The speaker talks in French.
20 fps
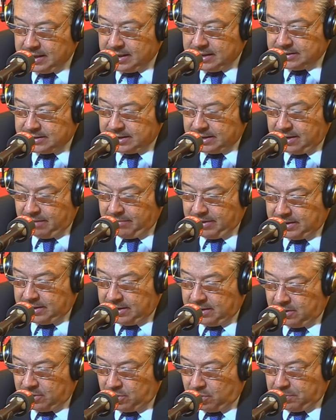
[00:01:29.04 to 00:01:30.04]
Cette liberté
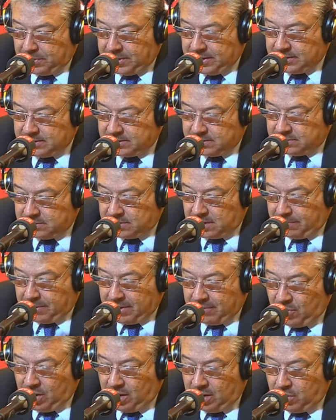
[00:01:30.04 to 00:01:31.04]
d'entreprise,
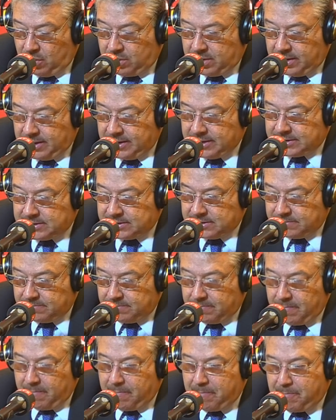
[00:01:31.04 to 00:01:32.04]
d'après moi, elle l'utilise
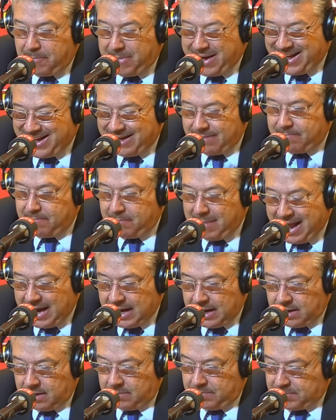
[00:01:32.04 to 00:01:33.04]
pas
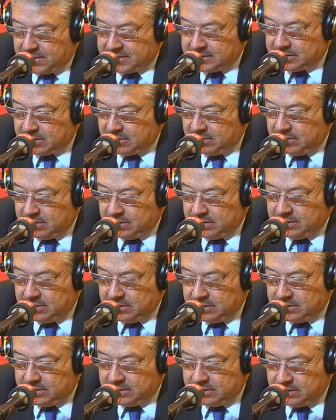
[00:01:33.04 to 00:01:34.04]
mal, parce que
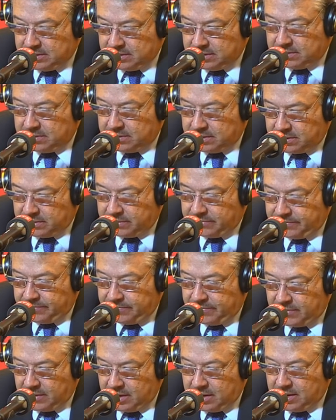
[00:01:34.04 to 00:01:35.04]
euh,
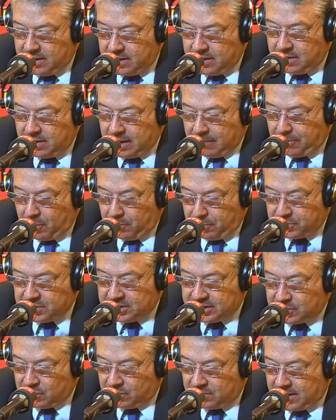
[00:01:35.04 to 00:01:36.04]
la
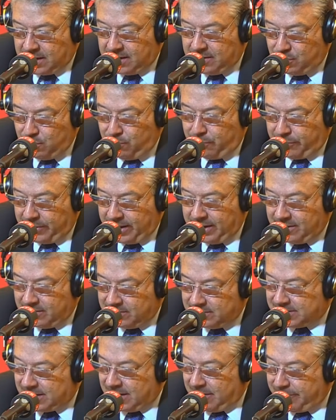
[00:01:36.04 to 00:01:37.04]
proposition qu'elle nous fait,
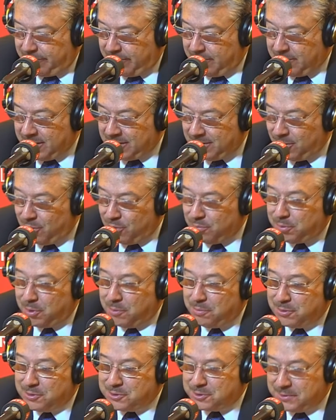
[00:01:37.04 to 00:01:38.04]
qu'elle fait maintenant au
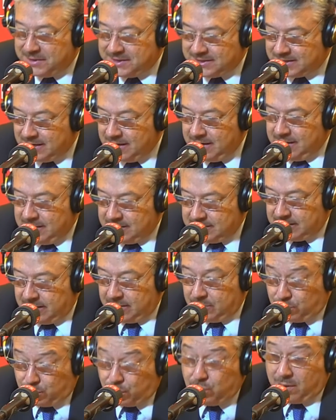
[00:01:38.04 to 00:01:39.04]
peuple suisse, c'est
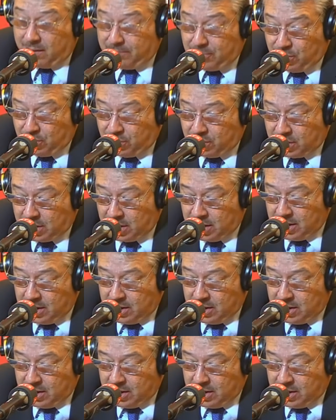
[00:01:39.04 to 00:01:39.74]
tout d'abord,